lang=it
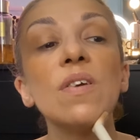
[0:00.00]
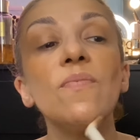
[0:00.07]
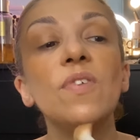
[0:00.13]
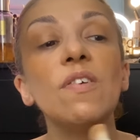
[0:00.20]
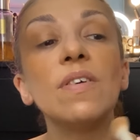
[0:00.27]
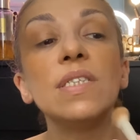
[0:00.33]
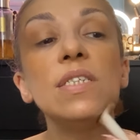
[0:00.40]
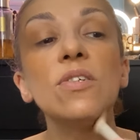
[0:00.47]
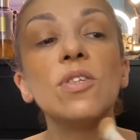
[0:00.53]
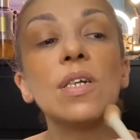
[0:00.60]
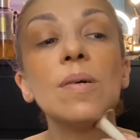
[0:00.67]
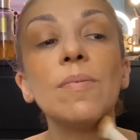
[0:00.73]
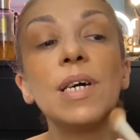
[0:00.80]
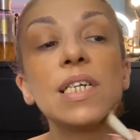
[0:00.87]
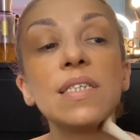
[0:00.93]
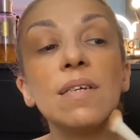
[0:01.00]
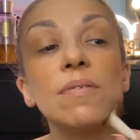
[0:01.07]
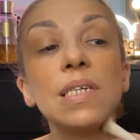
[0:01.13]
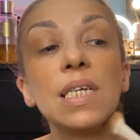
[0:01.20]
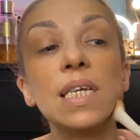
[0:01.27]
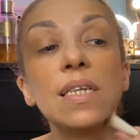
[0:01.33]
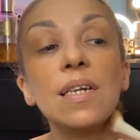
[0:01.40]
viva Dio da una parte
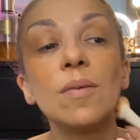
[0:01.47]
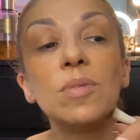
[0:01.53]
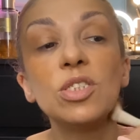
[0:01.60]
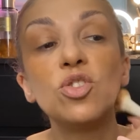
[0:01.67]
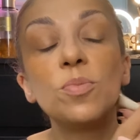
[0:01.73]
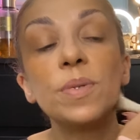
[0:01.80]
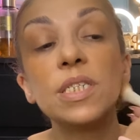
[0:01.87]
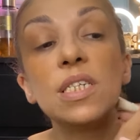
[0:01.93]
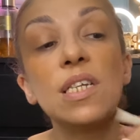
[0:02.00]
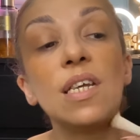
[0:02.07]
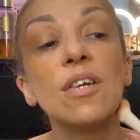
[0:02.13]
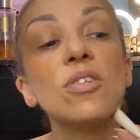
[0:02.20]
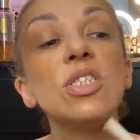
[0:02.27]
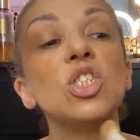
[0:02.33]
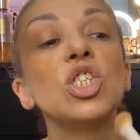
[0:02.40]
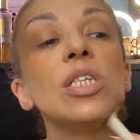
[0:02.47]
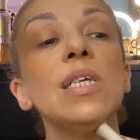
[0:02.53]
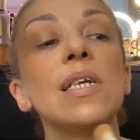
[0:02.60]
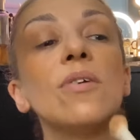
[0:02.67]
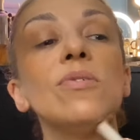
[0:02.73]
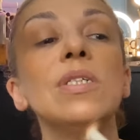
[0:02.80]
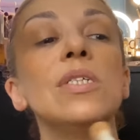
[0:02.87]
perché nella maggior parte dei negozi c'è
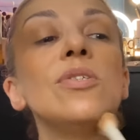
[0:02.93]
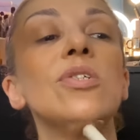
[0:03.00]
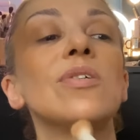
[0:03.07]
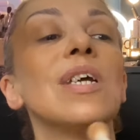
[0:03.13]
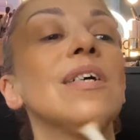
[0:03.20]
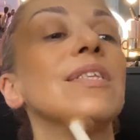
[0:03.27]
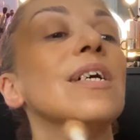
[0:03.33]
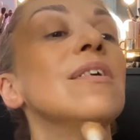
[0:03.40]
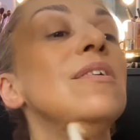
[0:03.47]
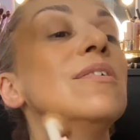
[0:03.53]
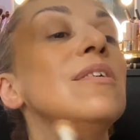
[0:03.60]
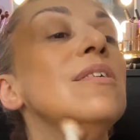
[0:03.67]
l'aria condizionata